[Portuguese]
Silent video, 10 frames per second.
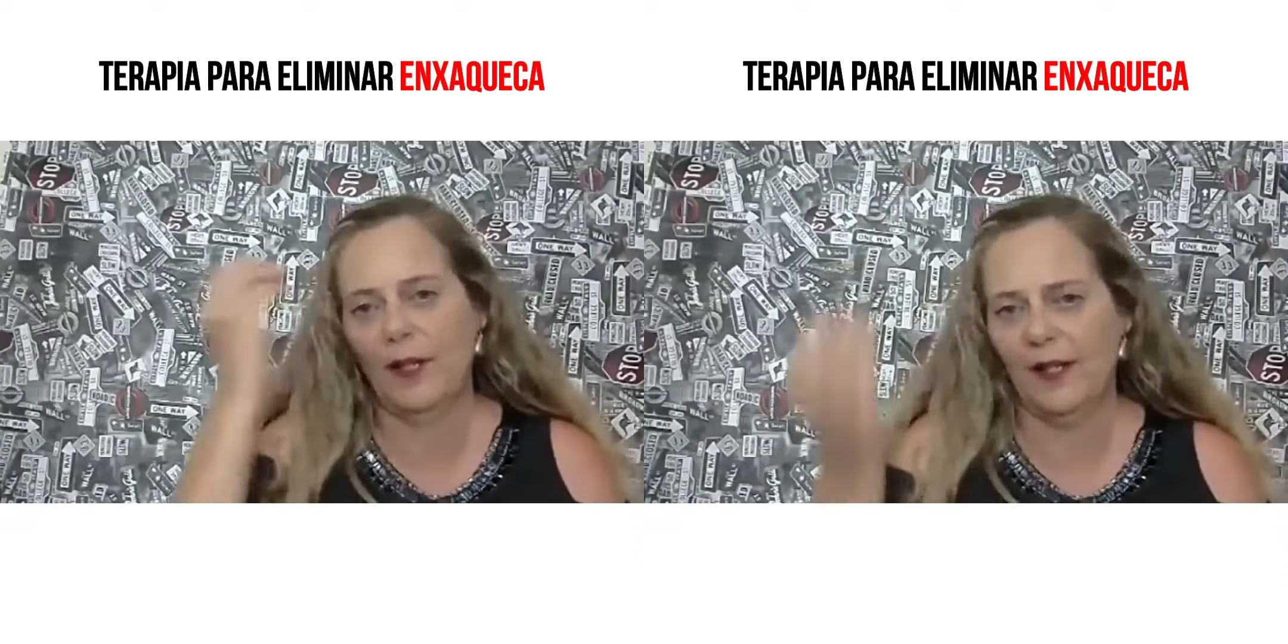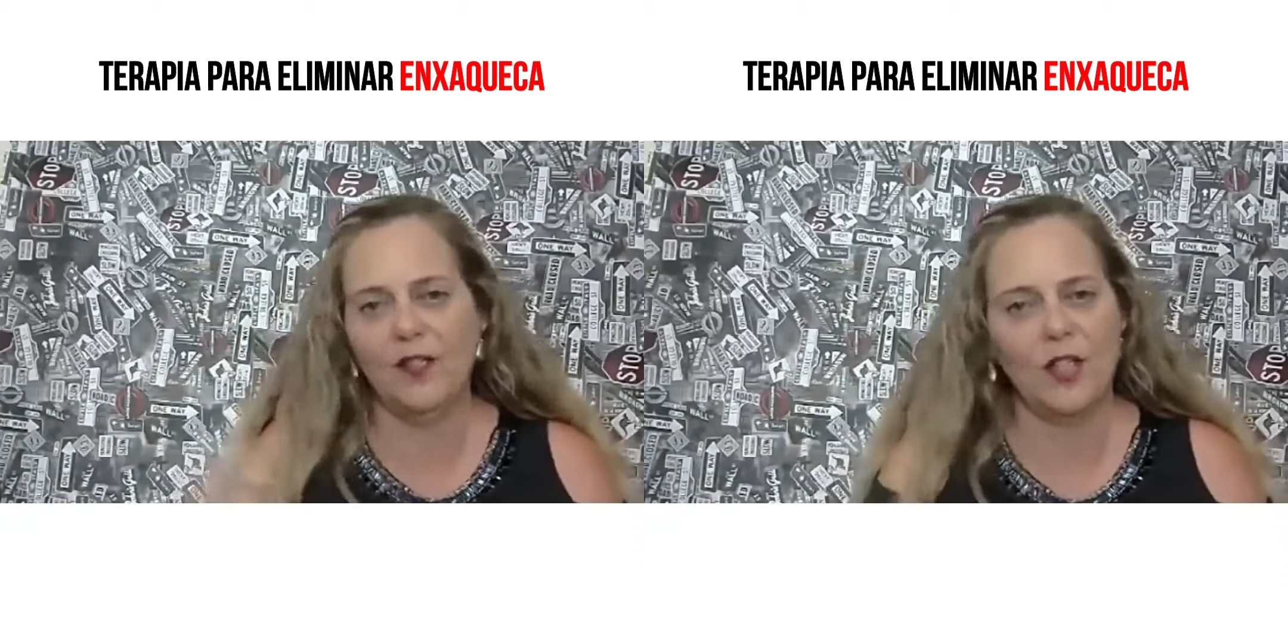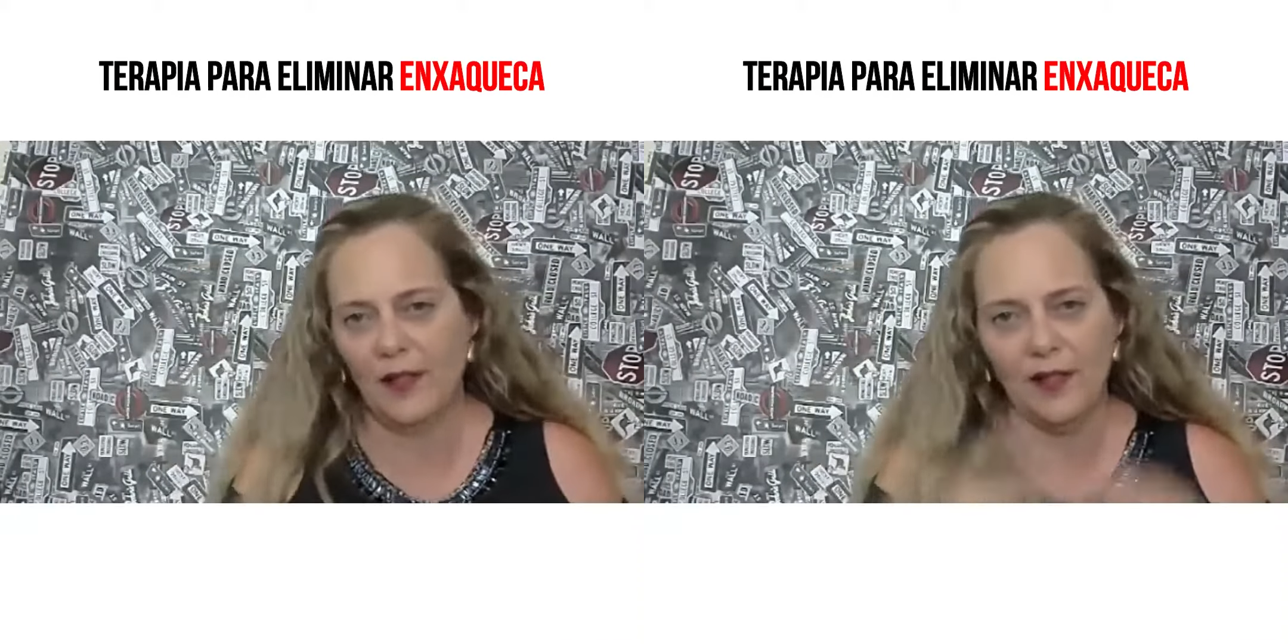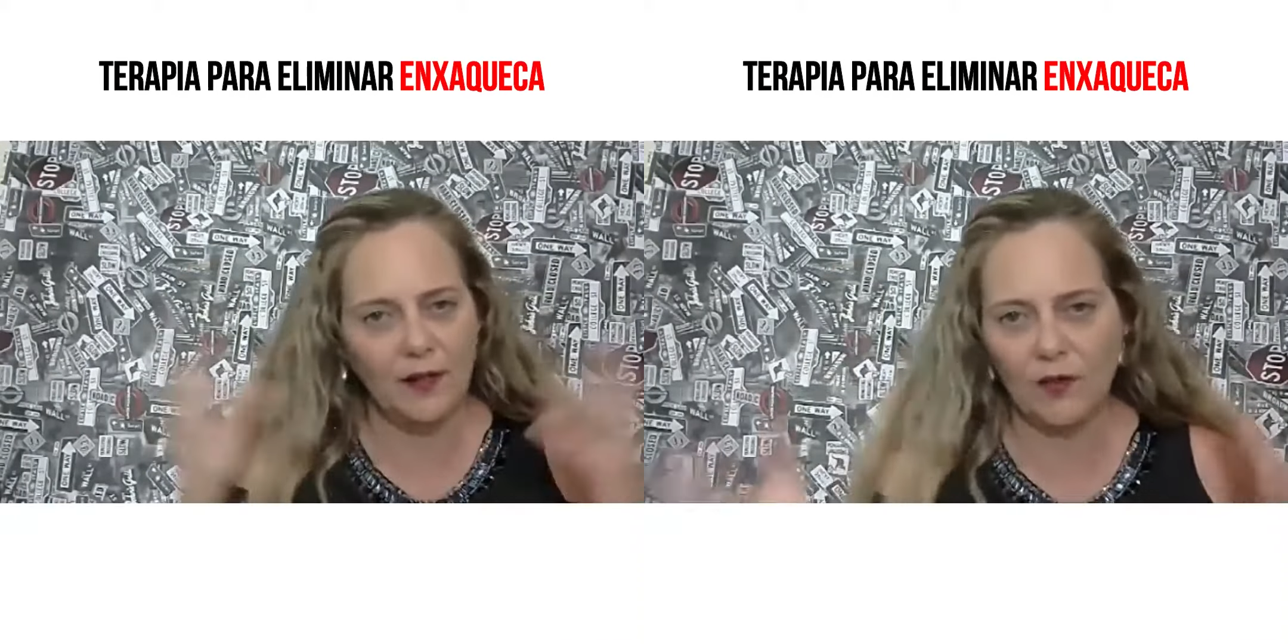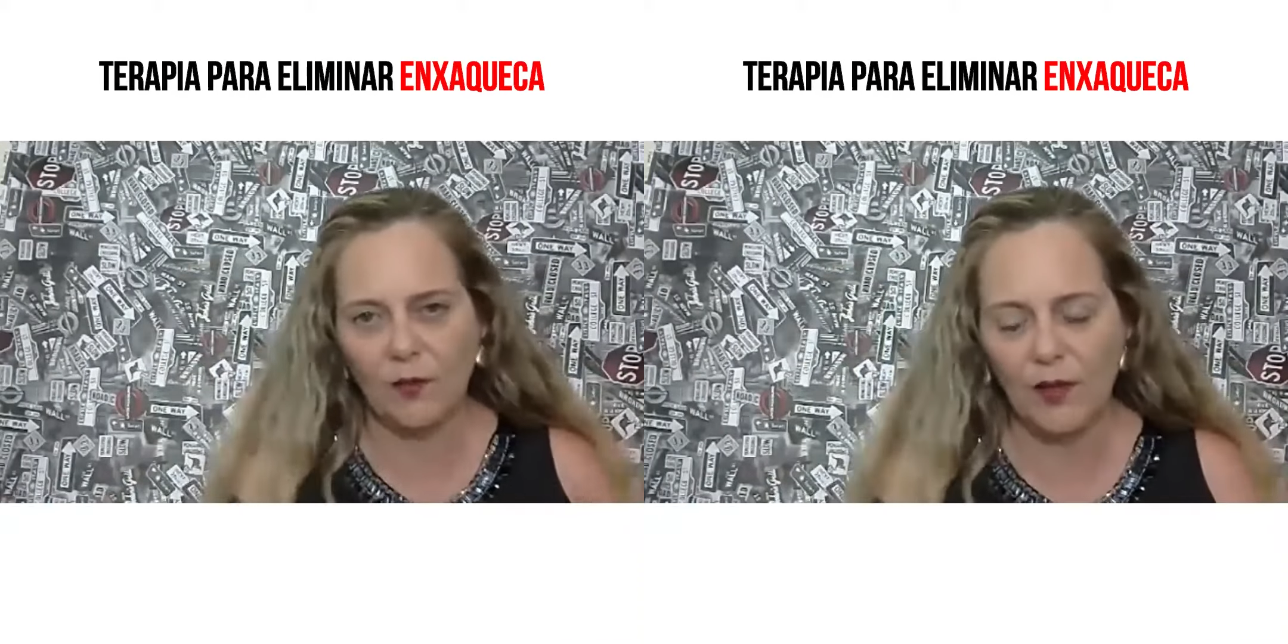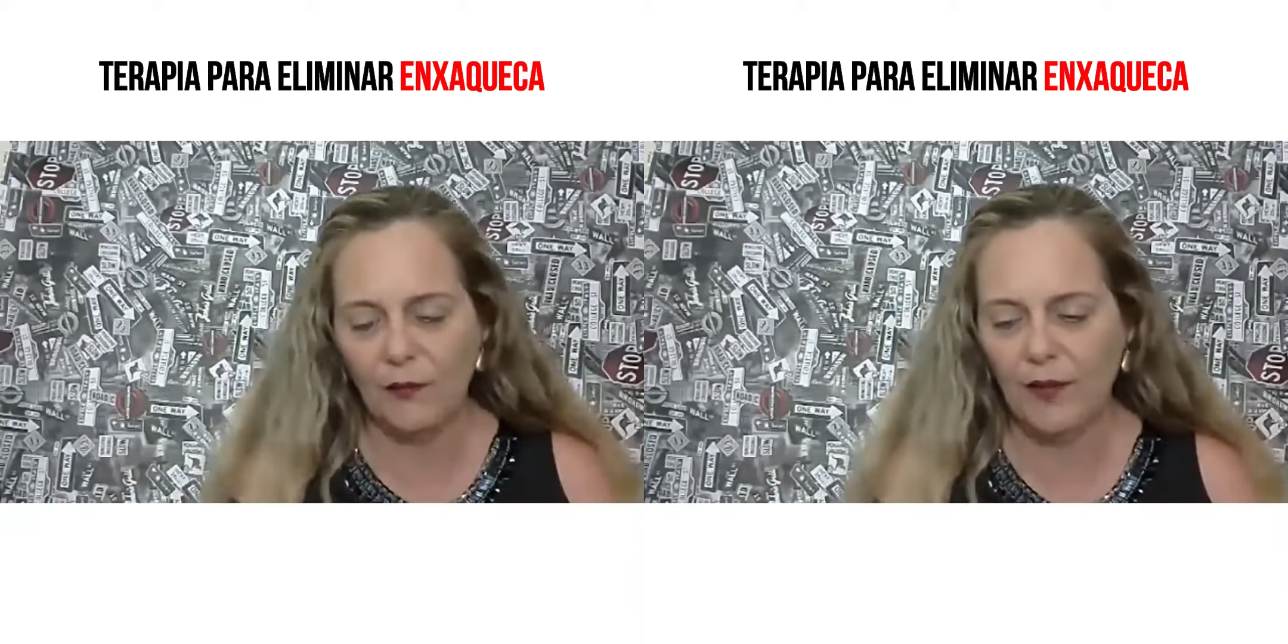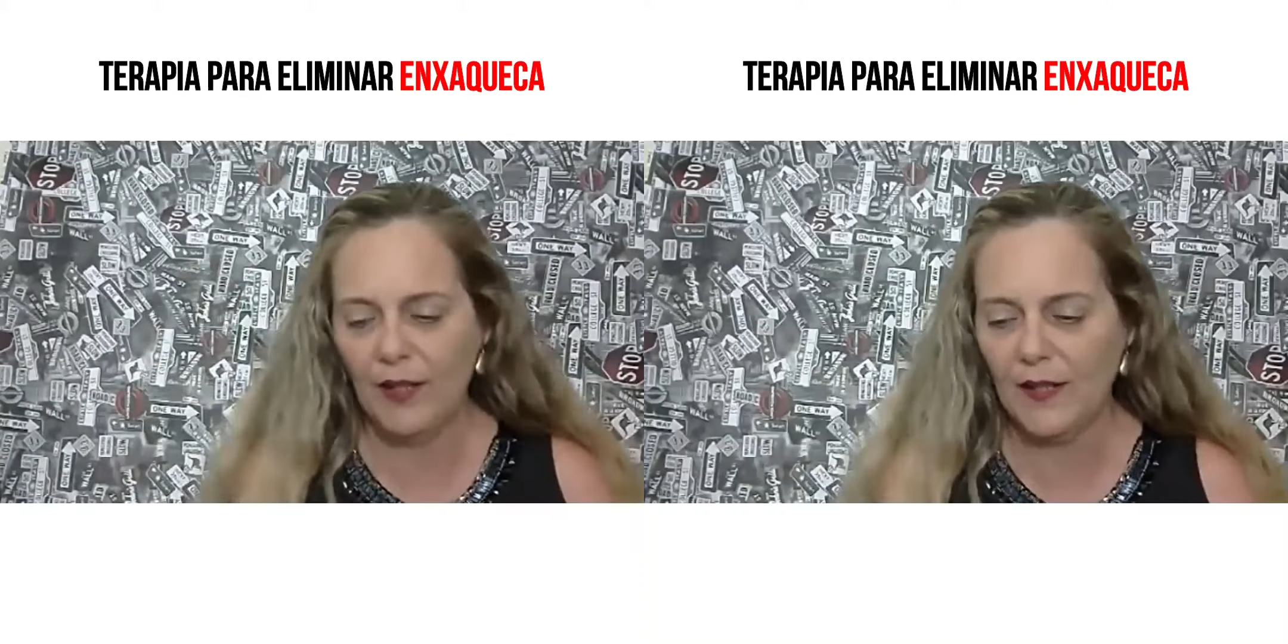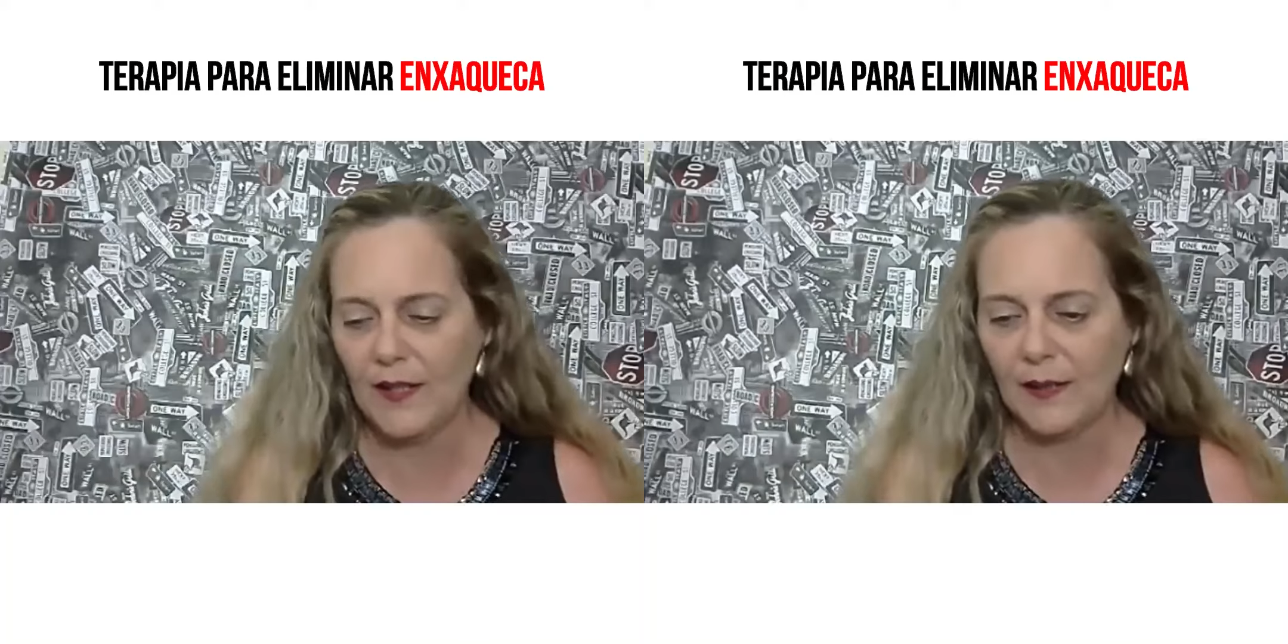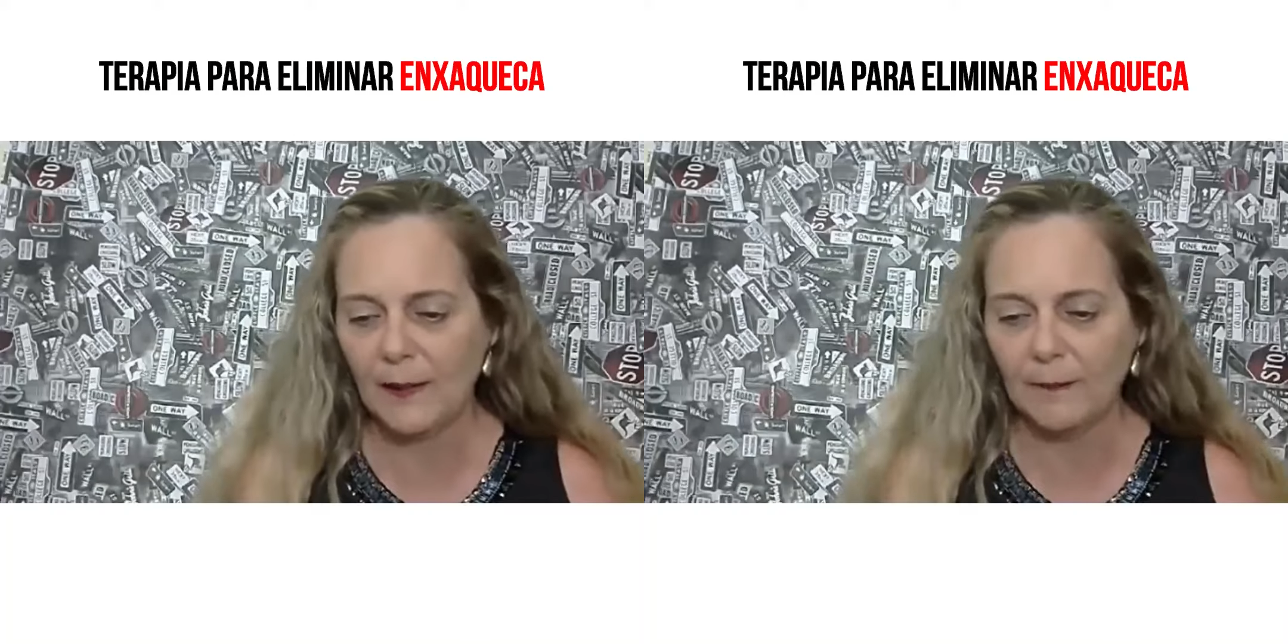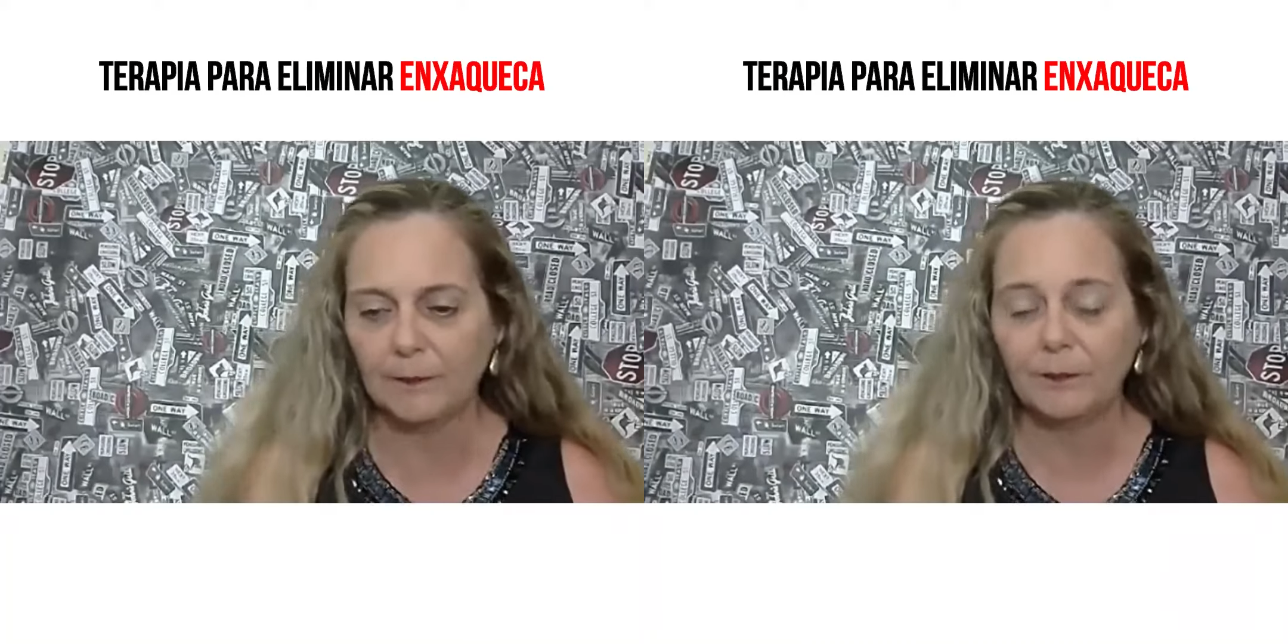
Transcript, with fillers: Peguei enxaqueca né, como referência aqui.